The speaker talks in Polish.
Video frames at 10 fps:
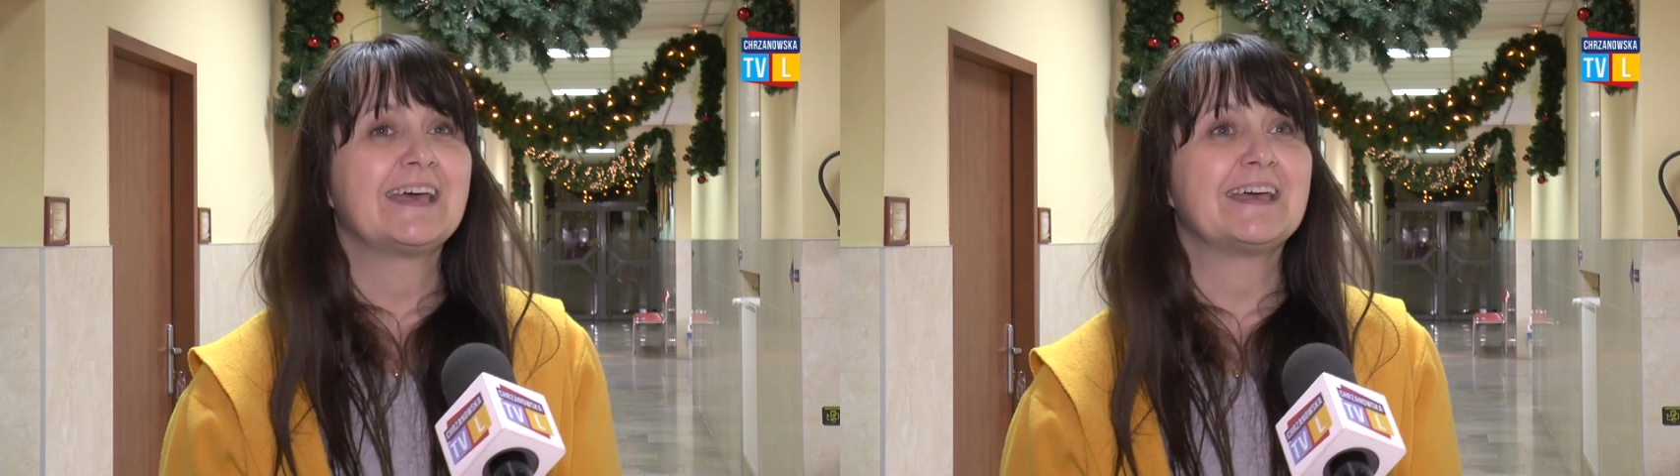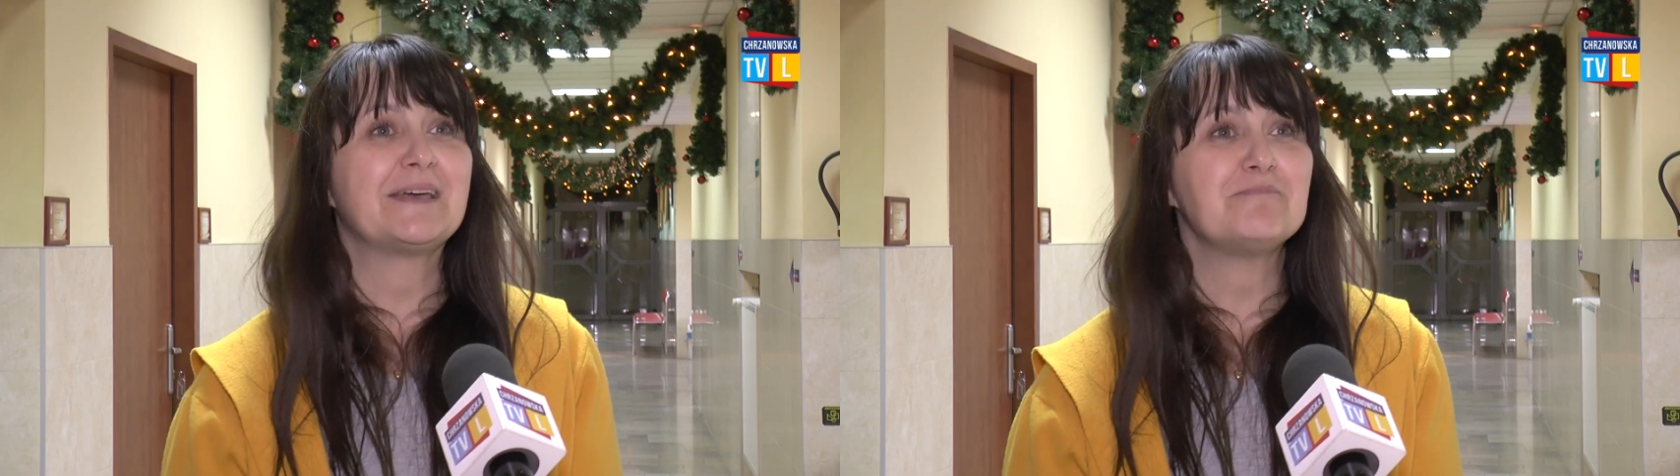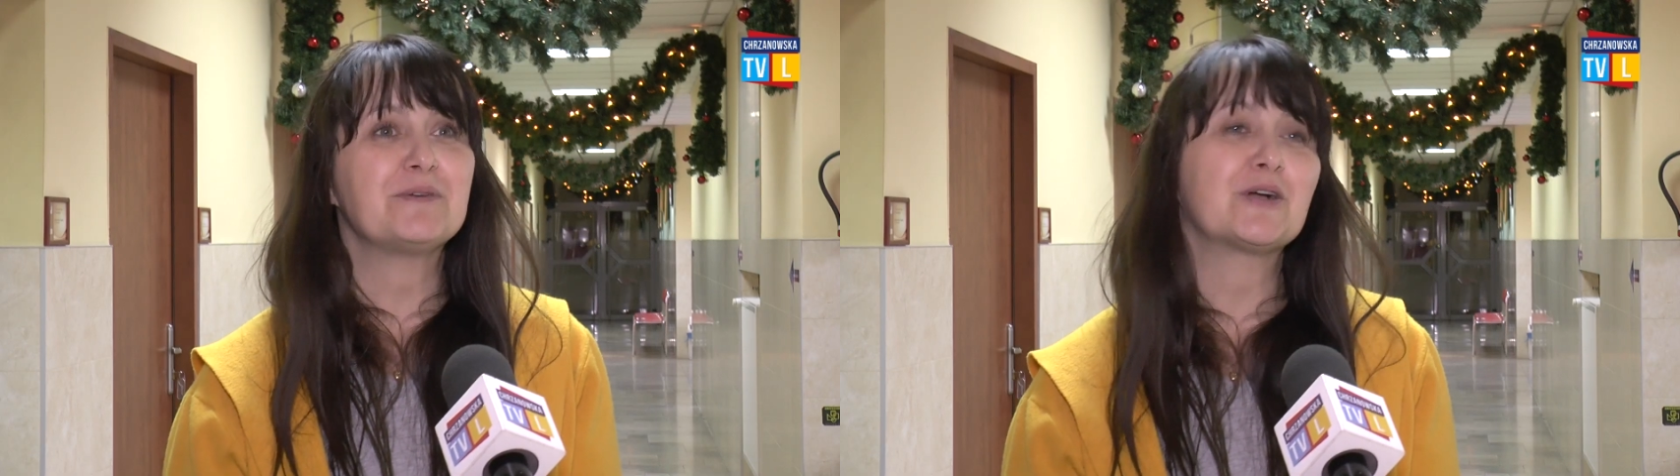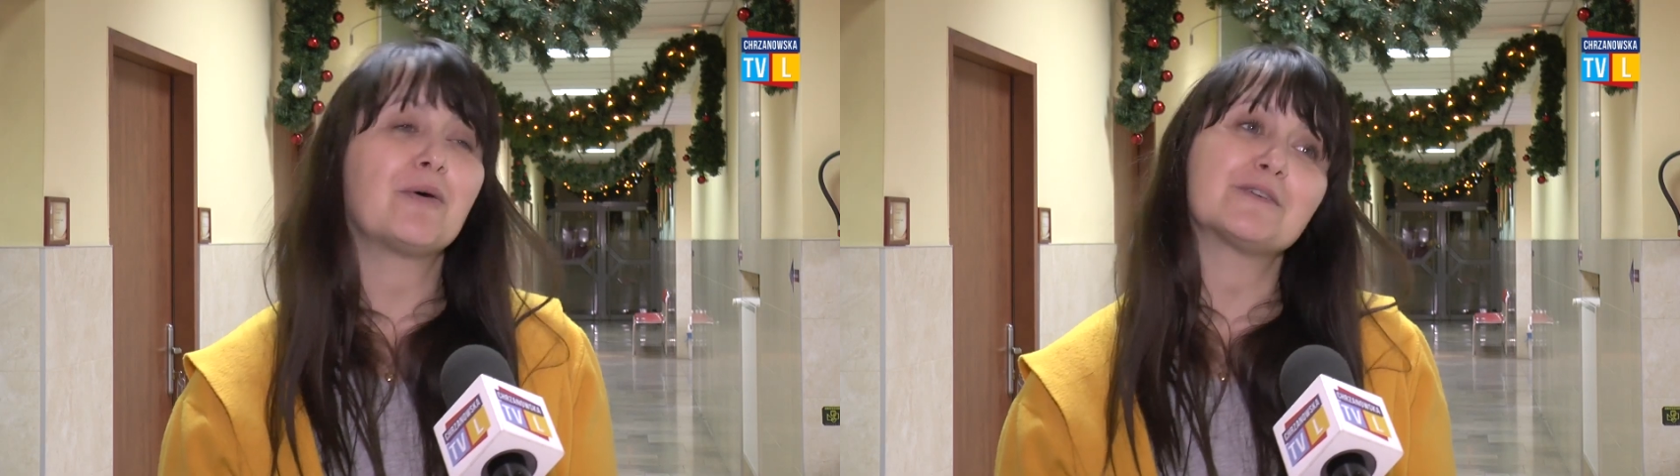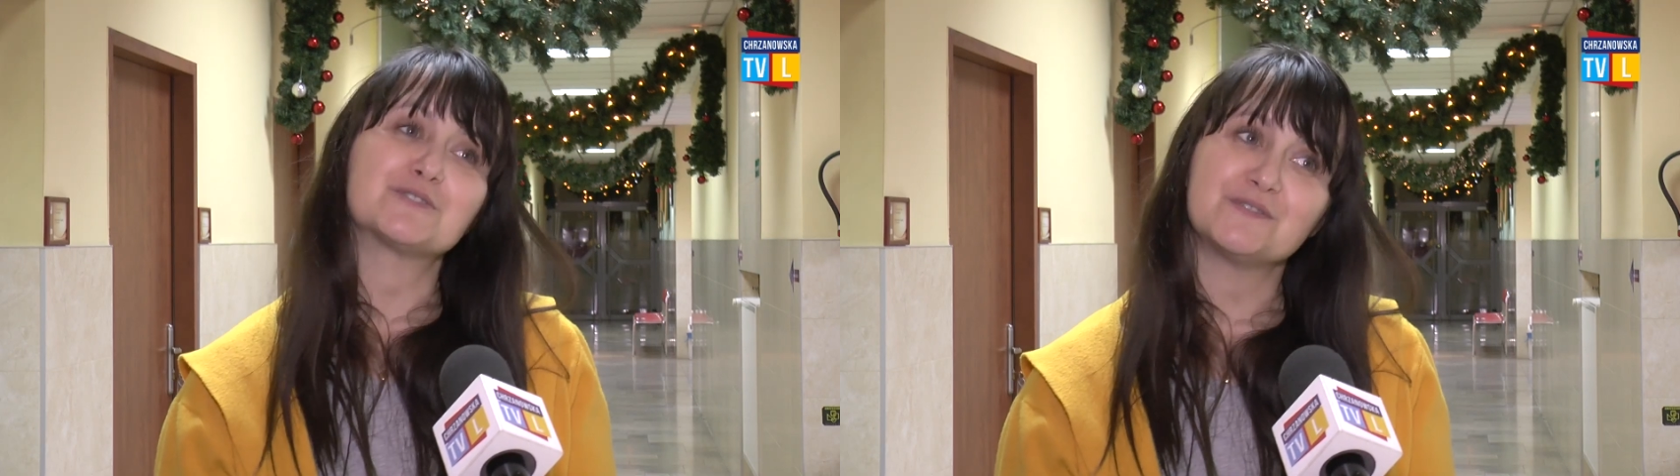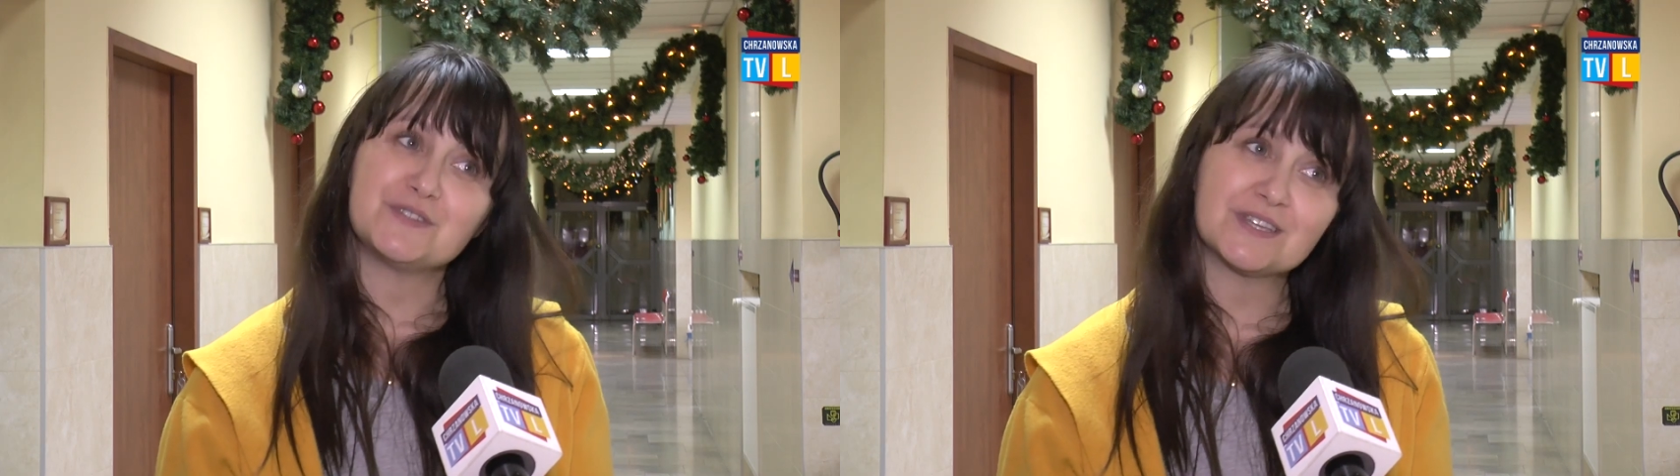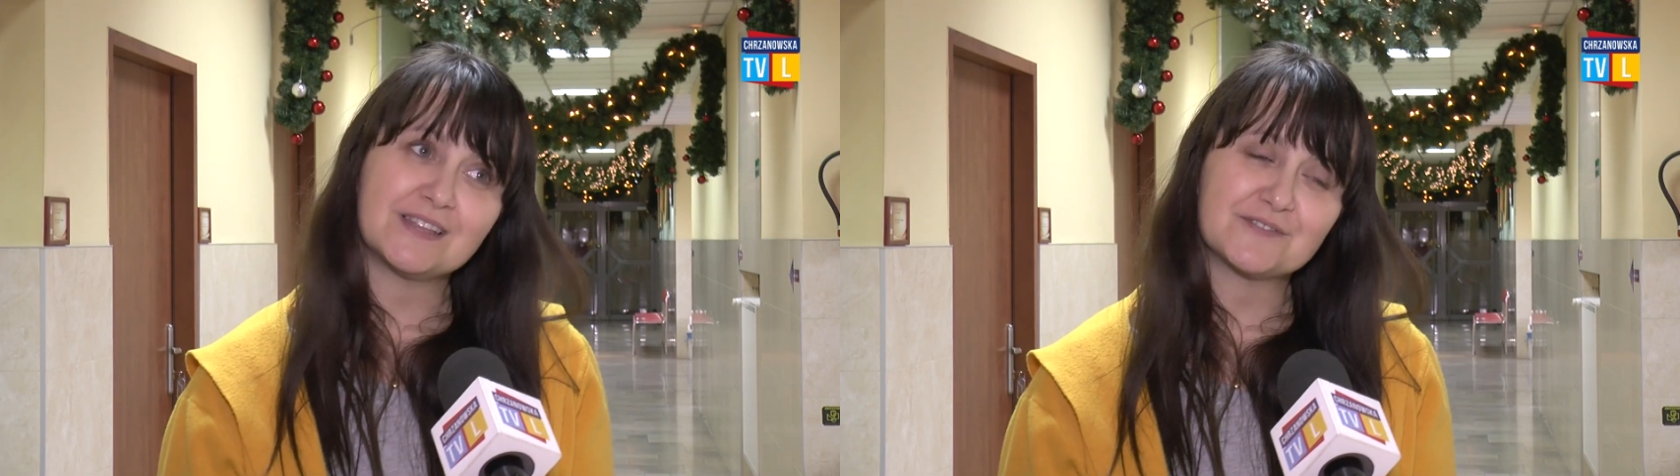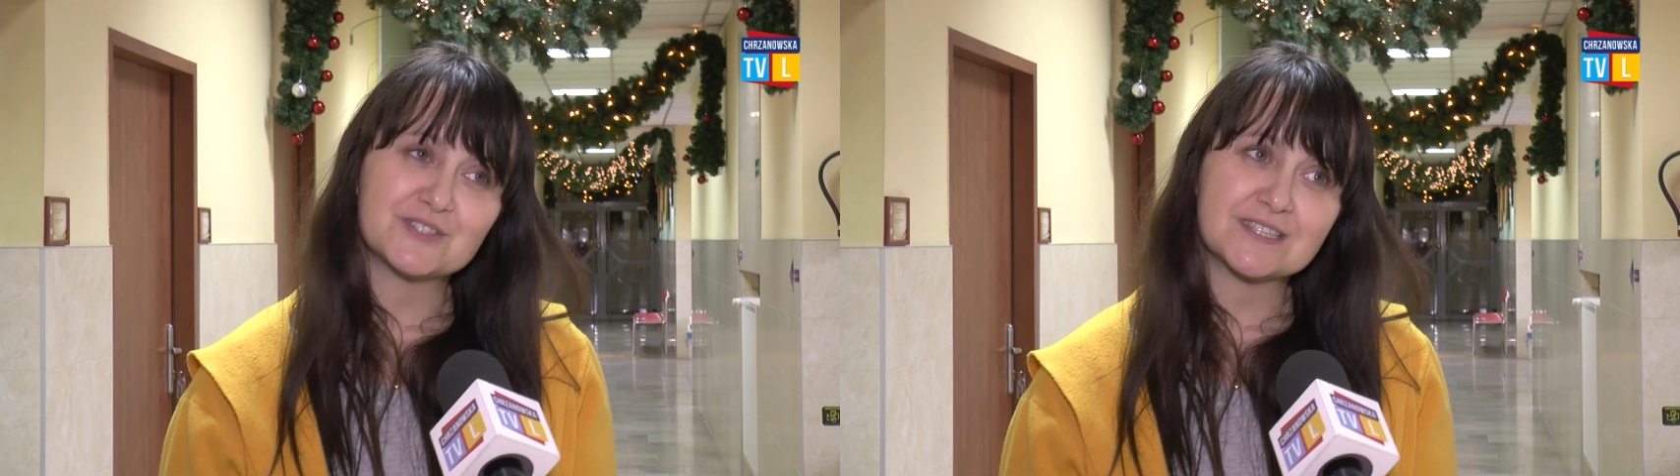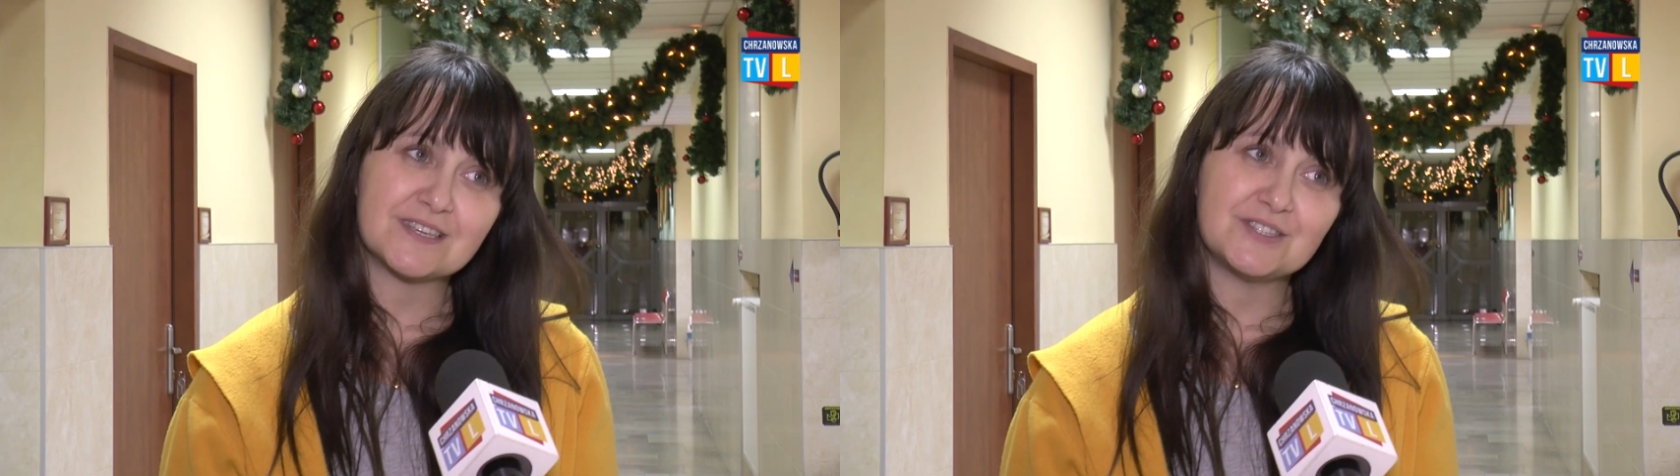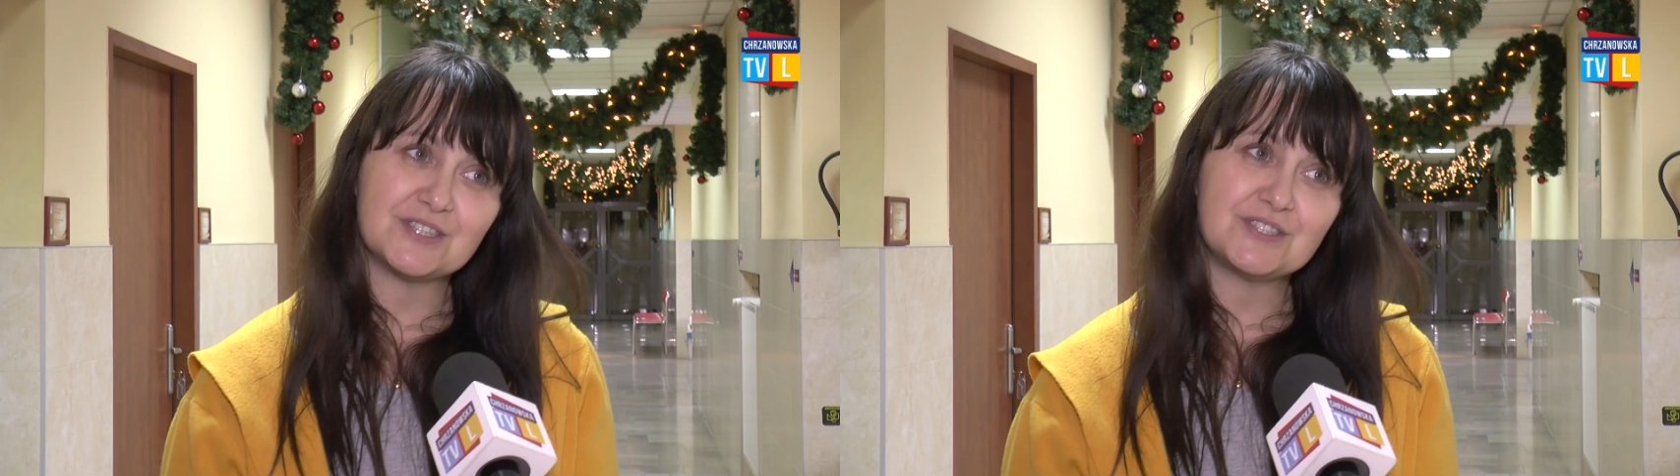E, Mikołaj oczywiście dla
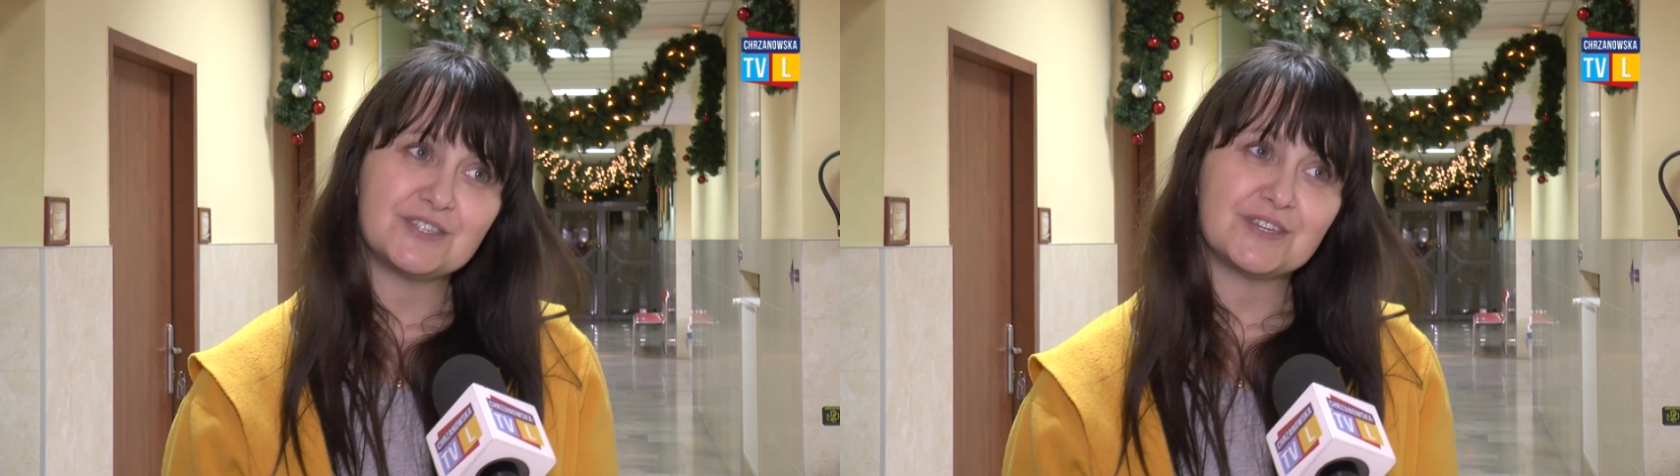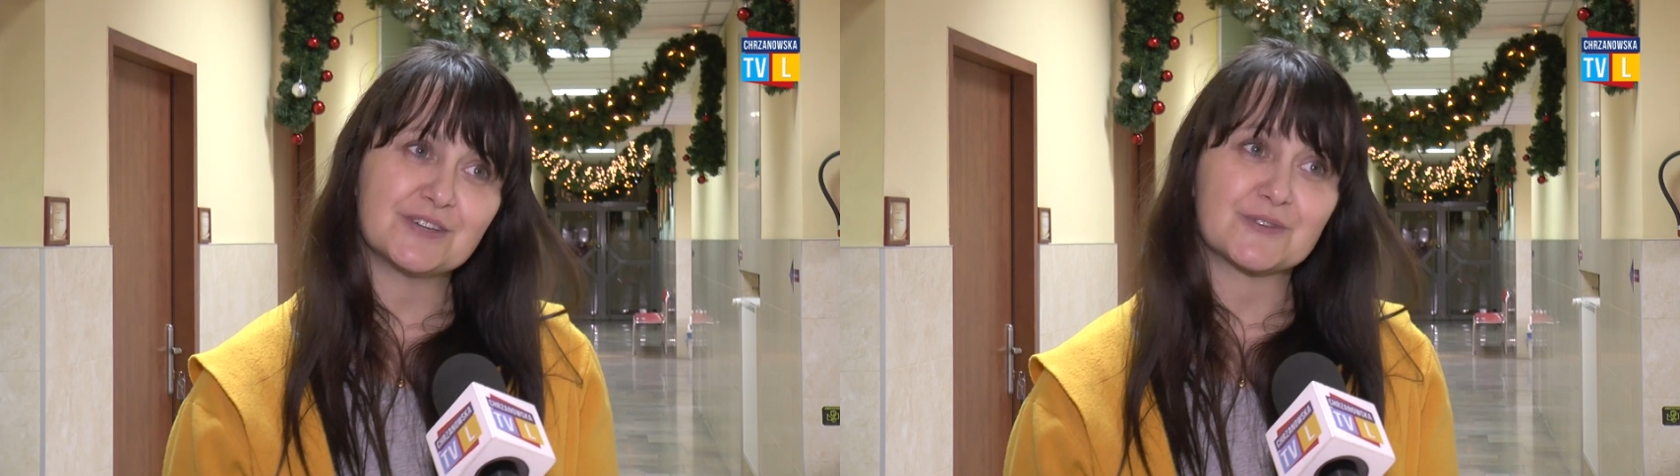wszystkich dzieci